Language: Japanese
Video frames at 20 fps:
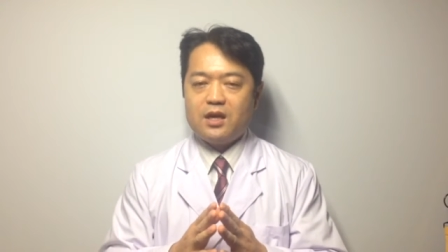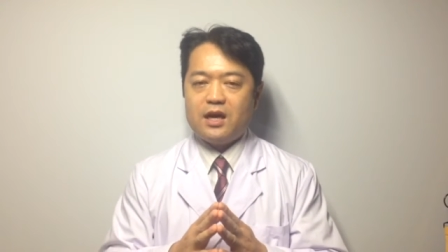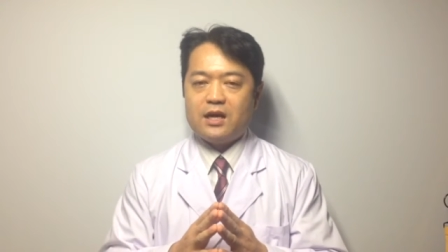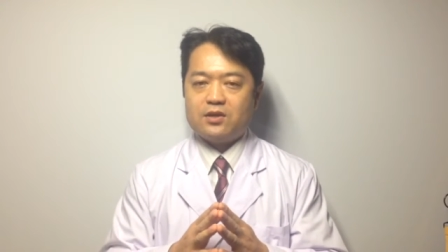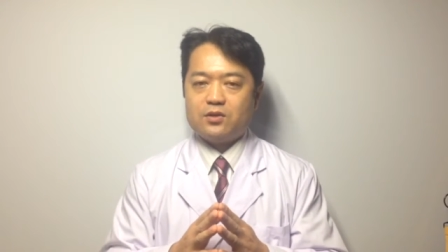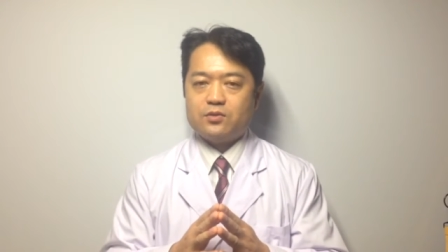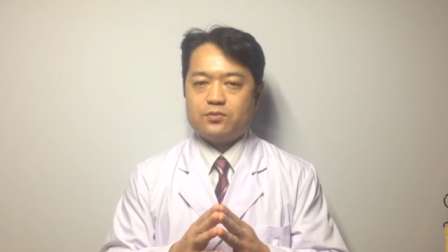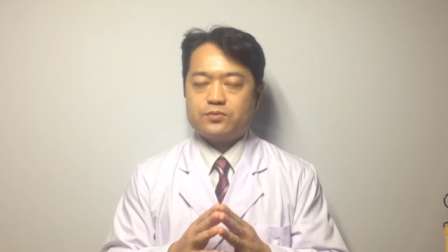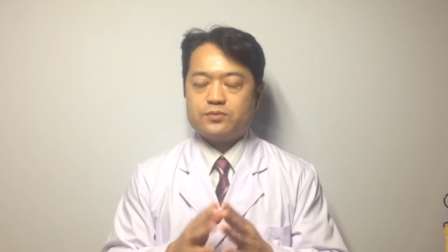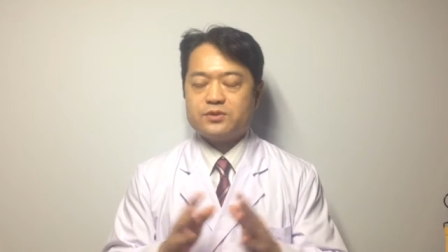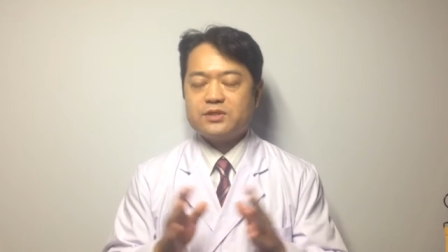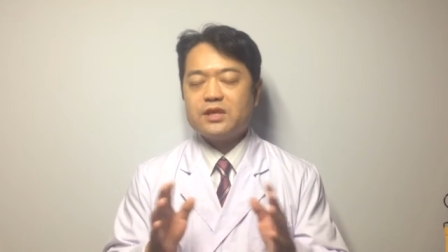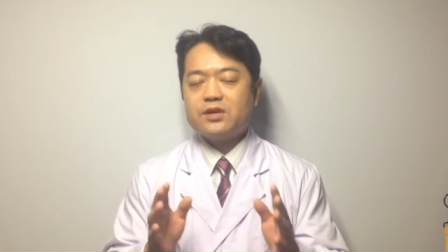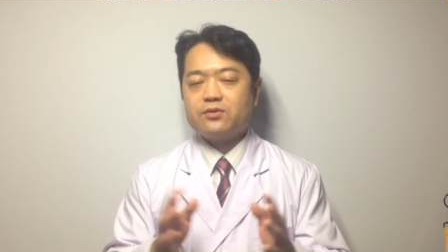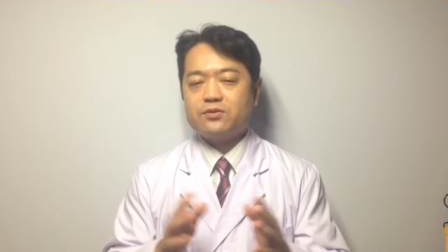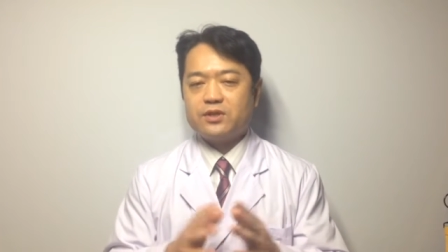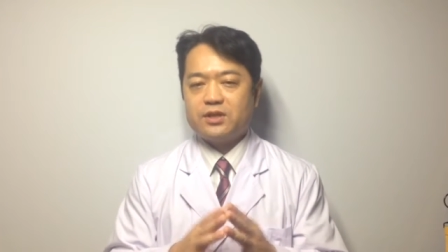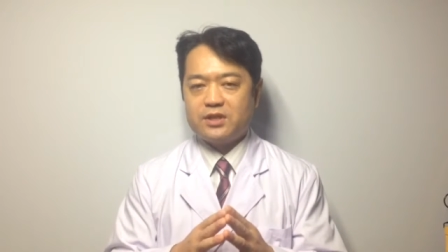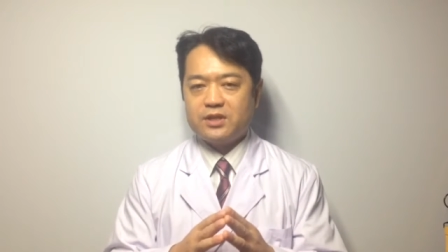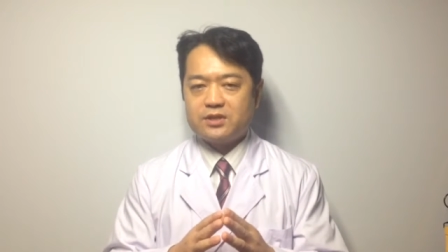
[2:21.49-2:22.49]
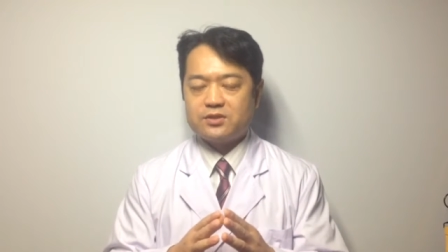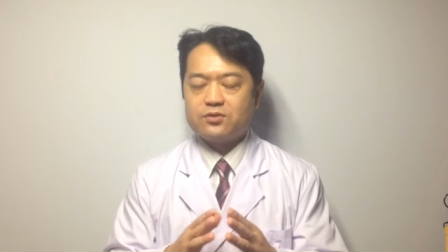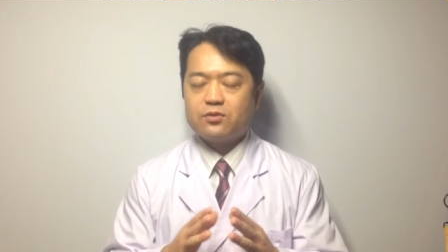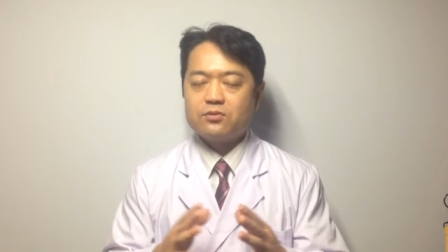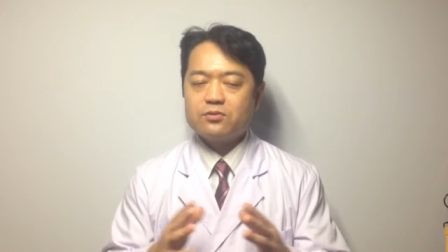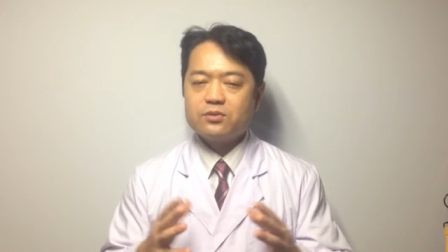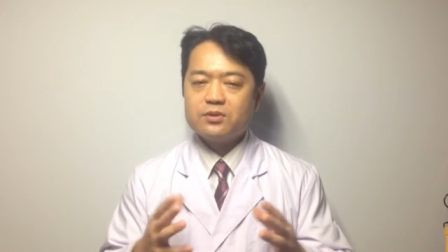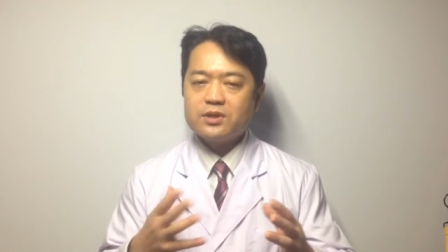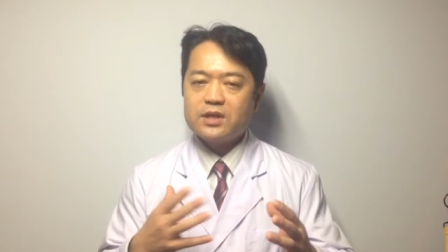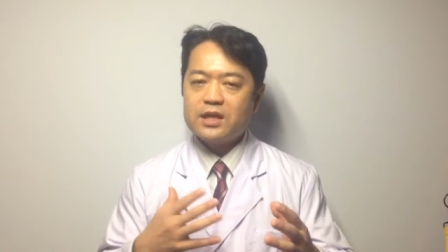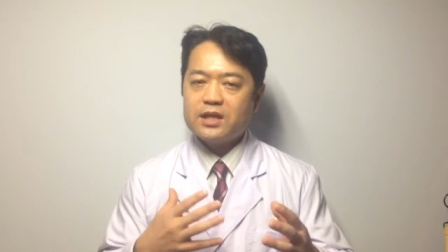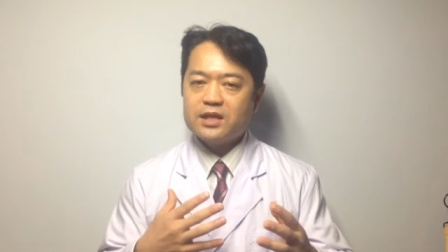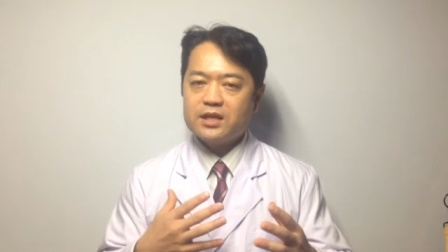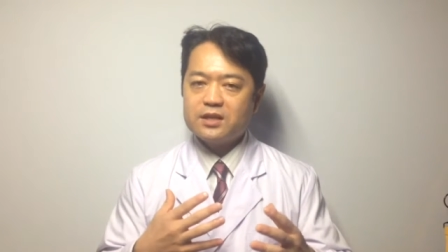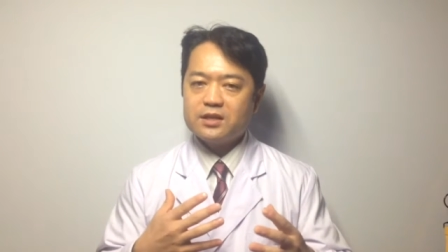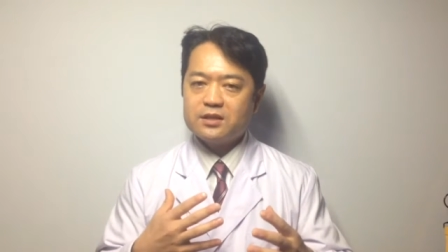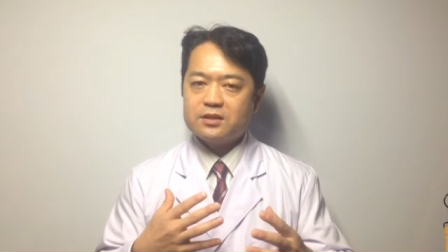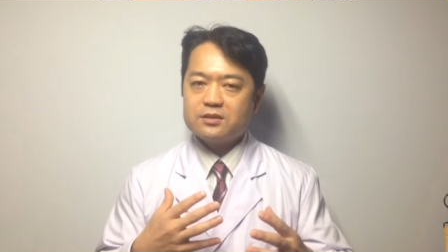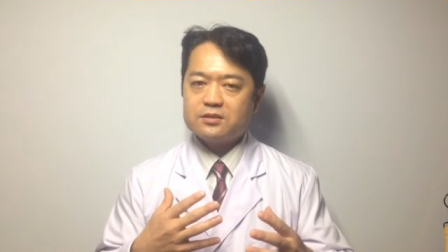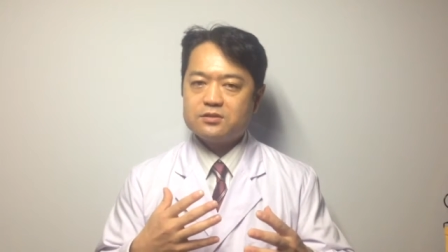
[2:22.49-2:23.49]
あの副作用ってねそんな
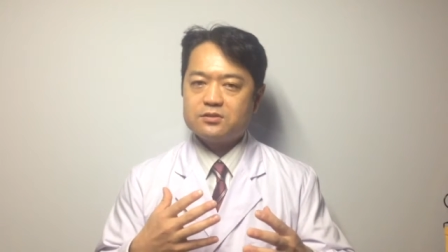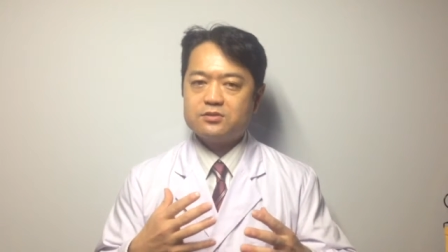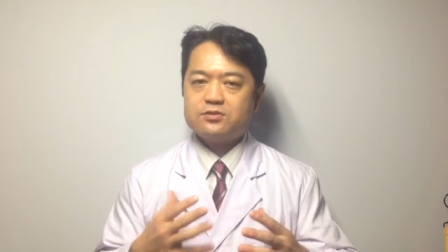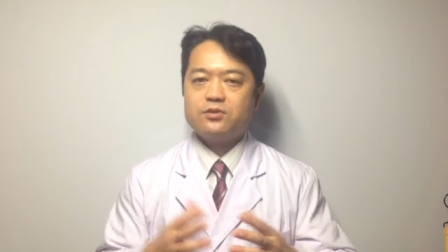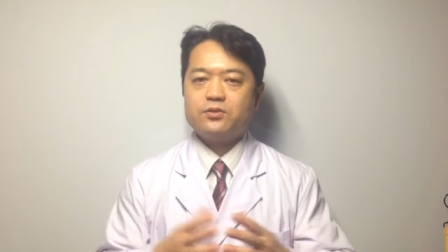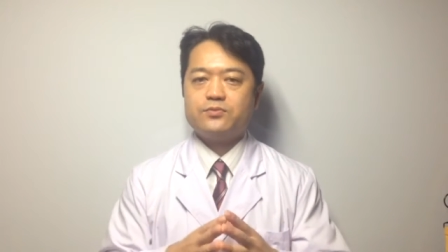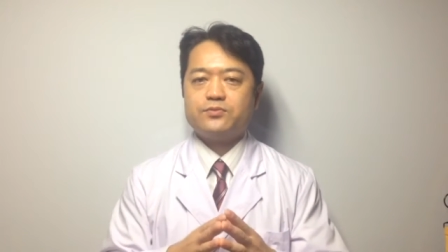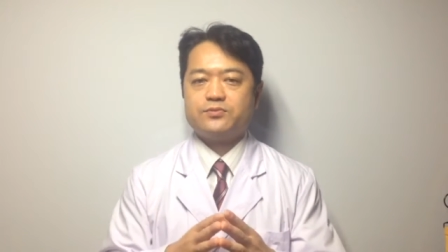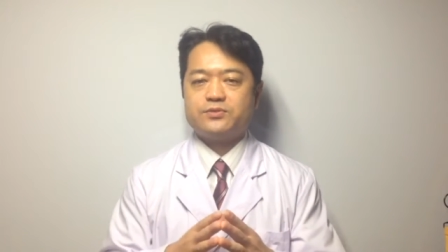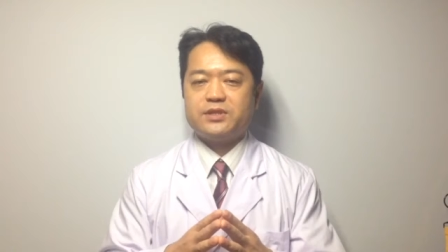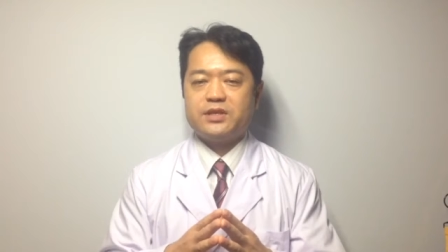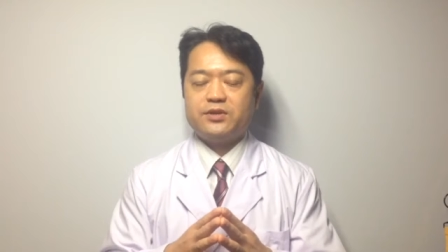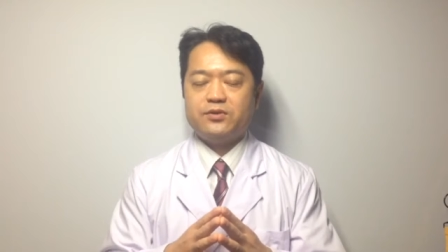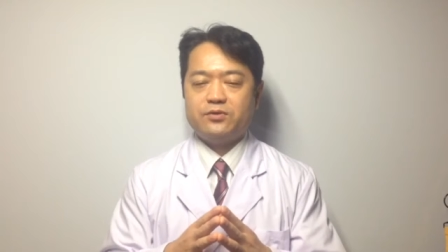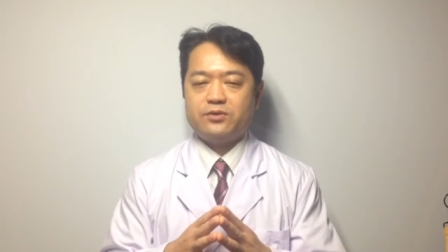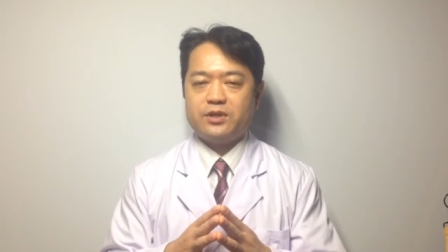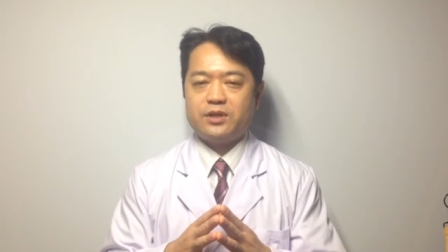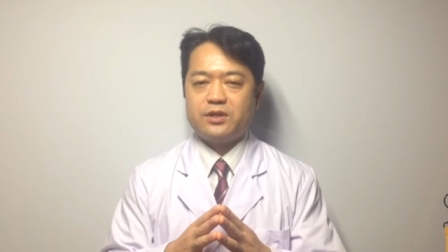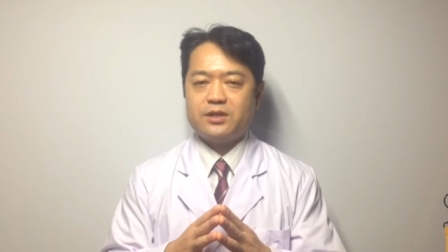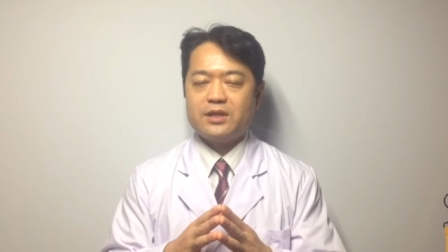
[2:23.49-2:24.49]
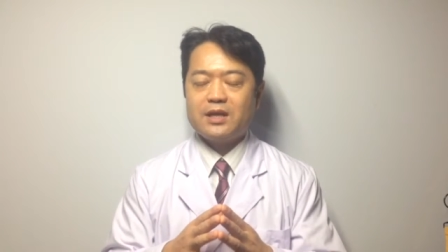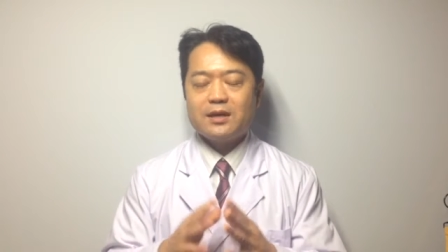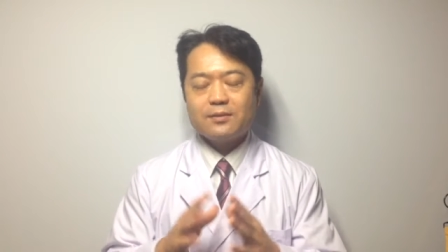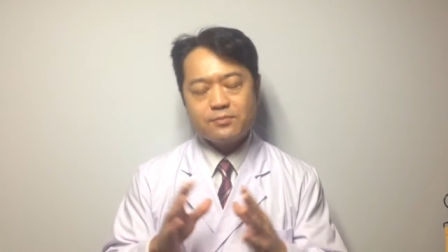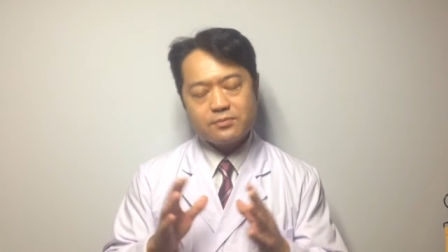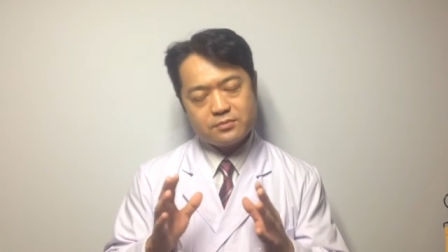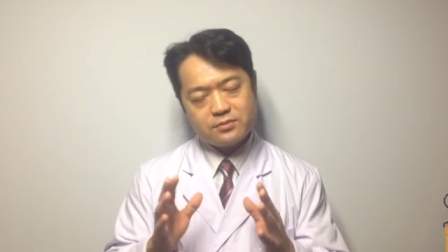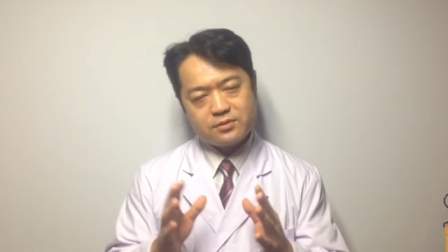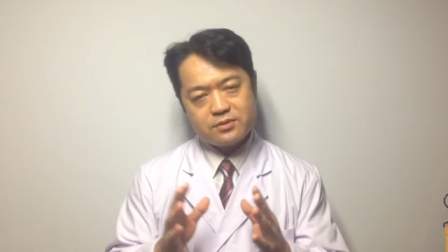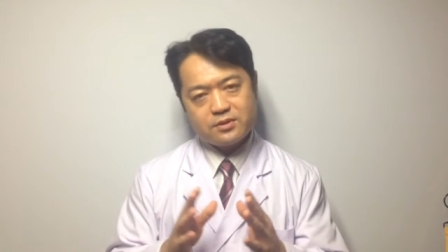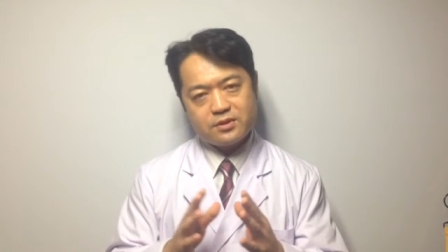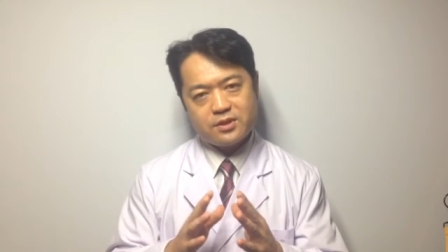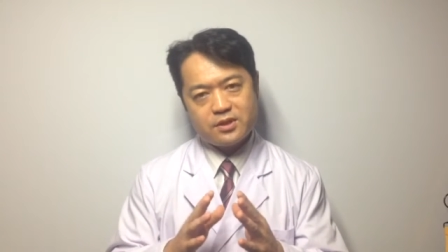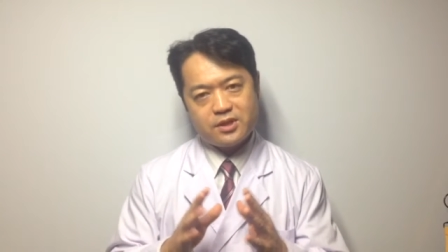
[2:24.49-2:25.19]
に強い副作用って多分